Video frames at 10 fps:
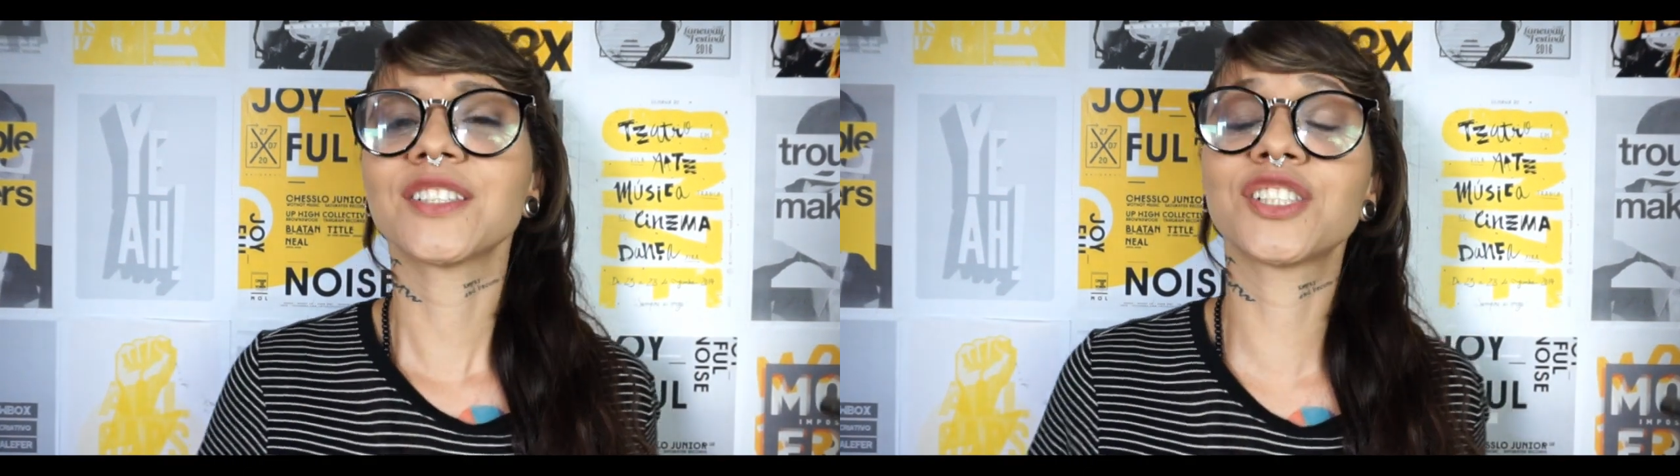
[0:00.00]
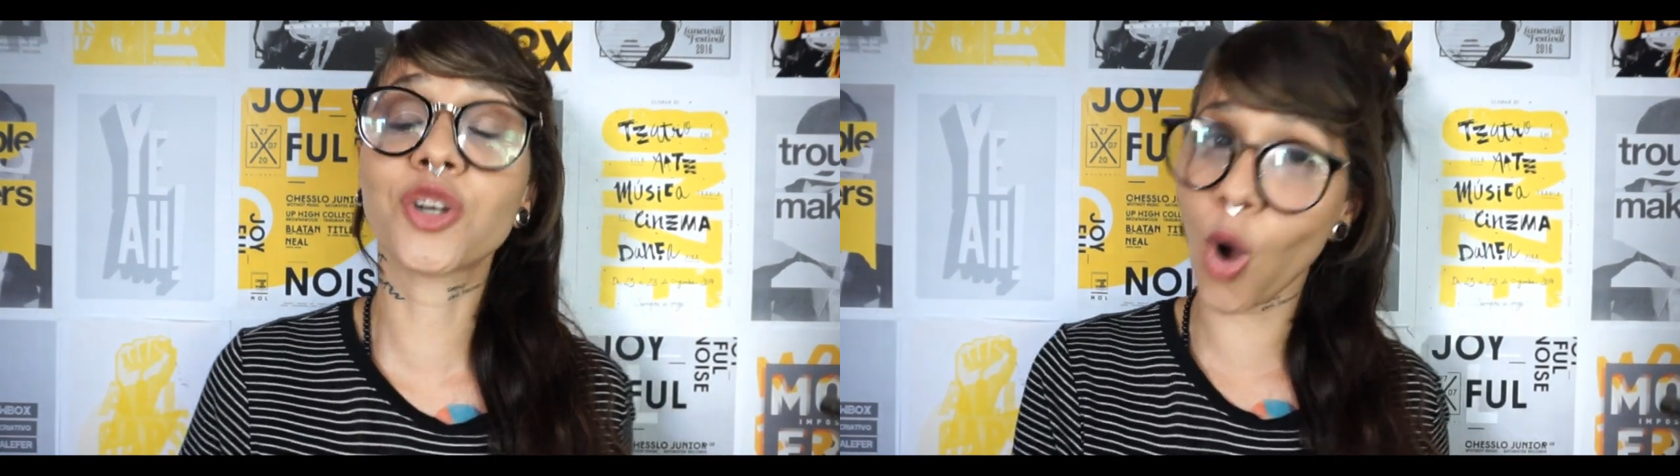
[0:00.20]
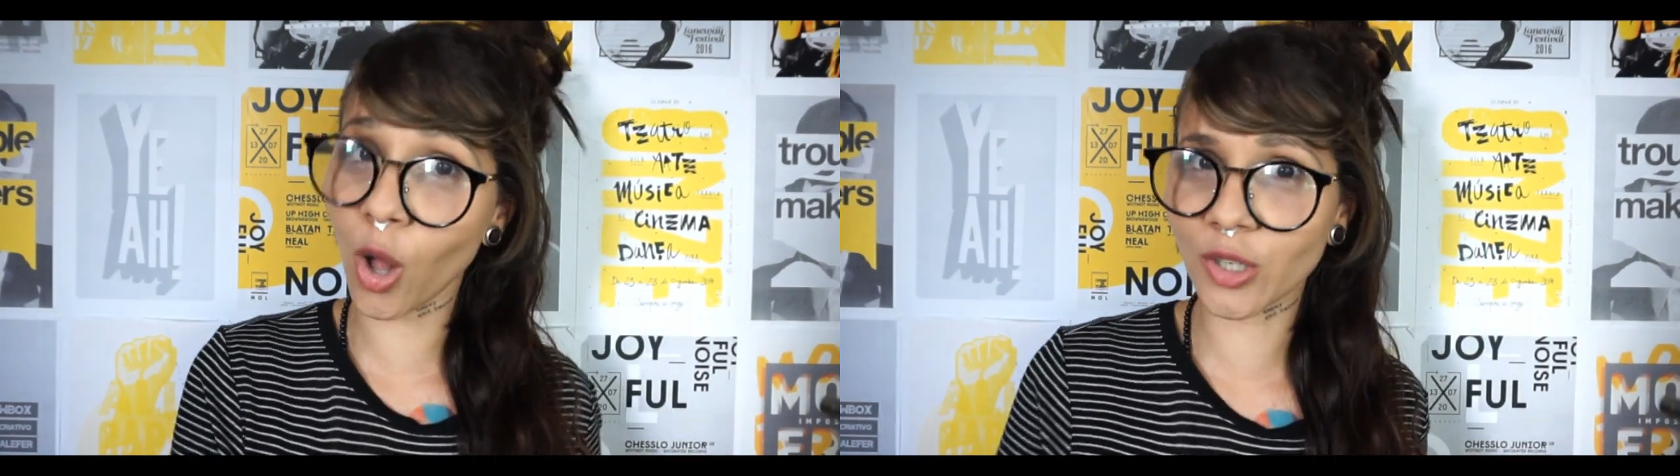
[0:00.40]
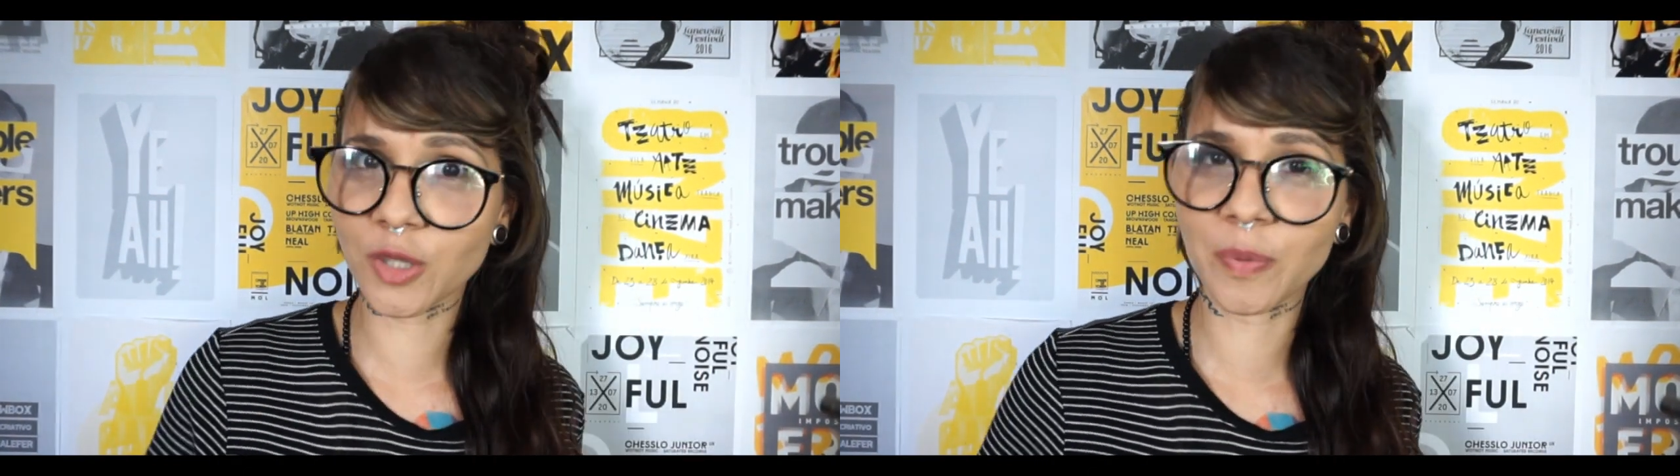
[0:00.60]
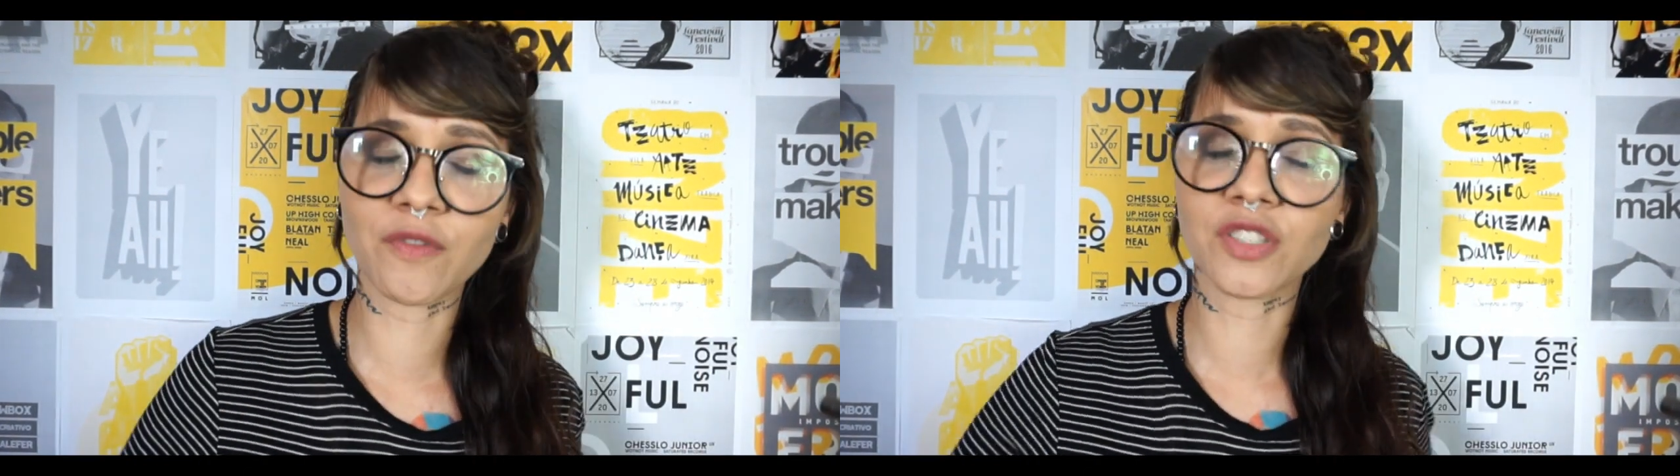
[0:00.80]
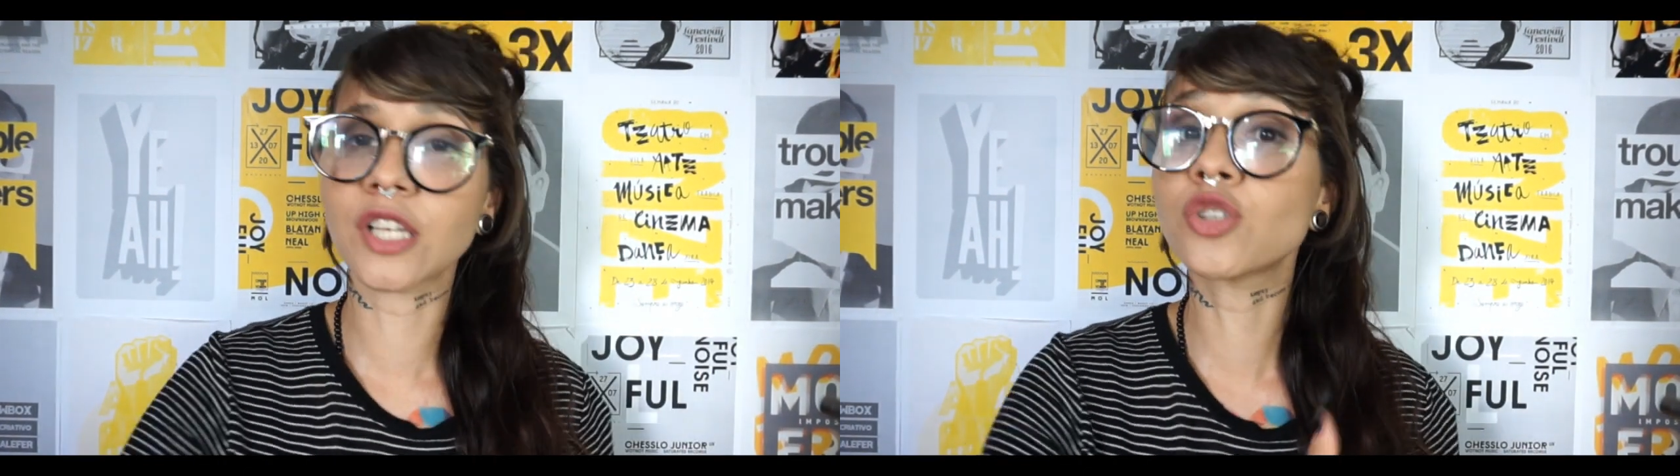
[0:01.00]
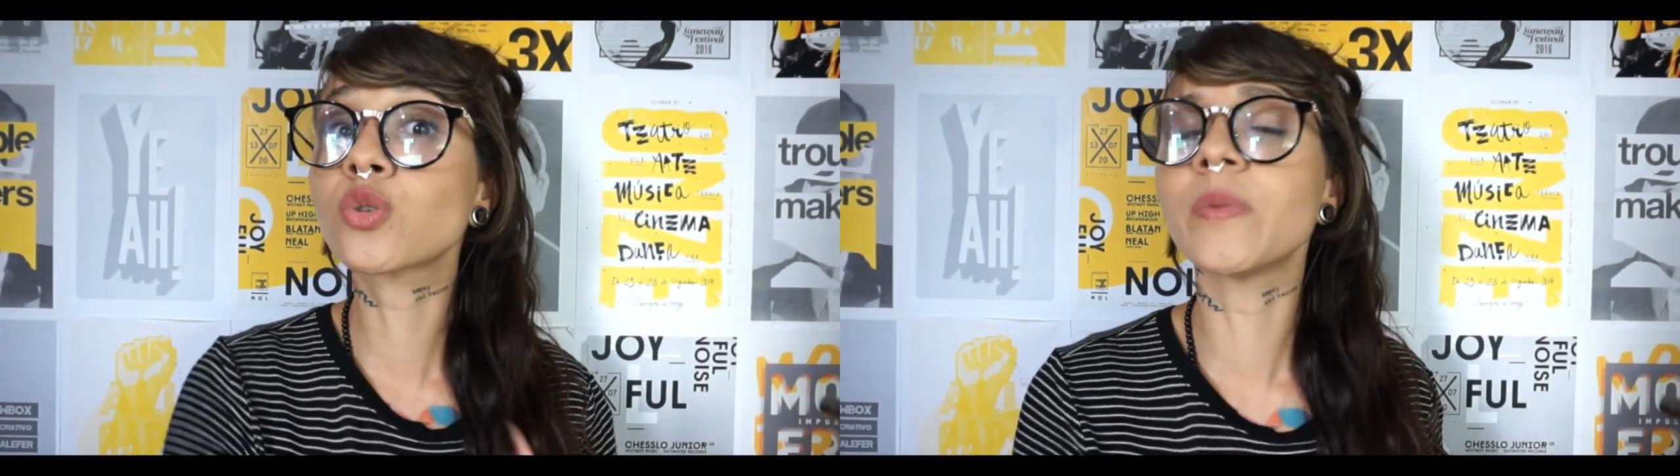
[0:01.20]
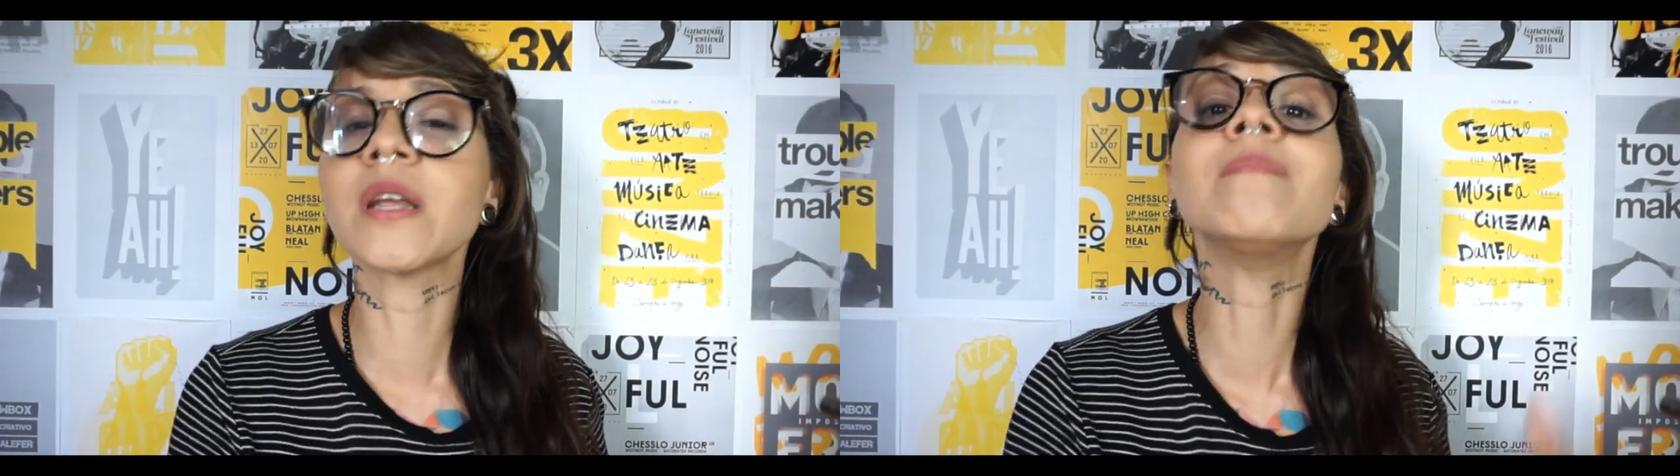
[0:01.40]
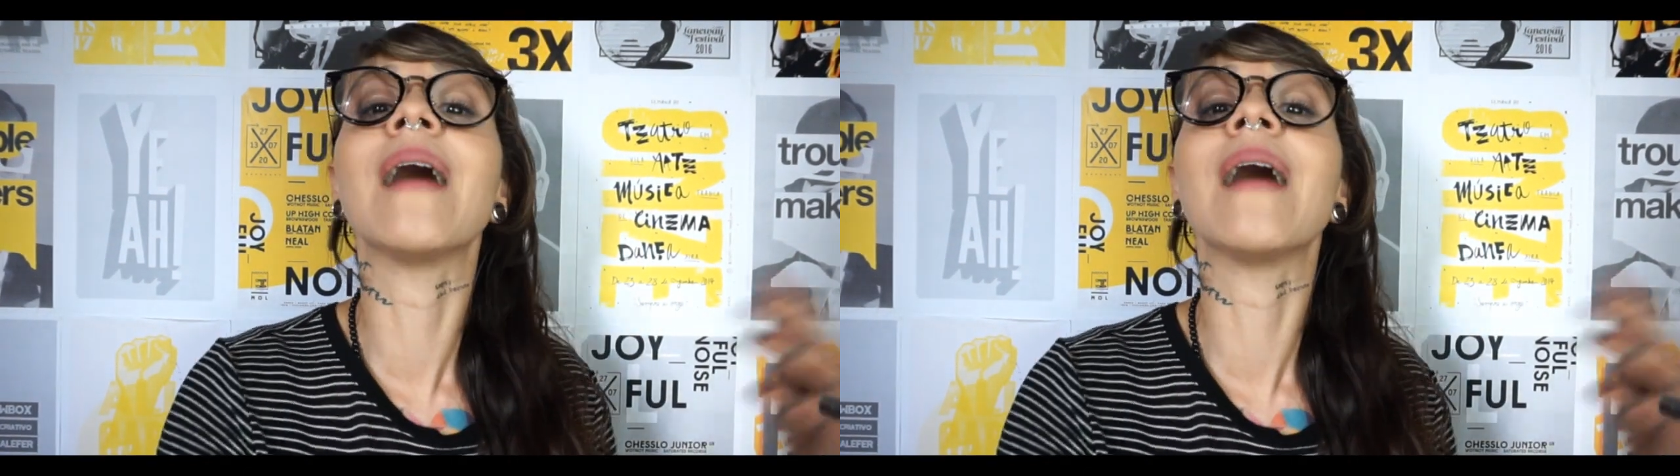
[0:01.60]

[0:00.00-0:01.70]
de Colors para você descobrir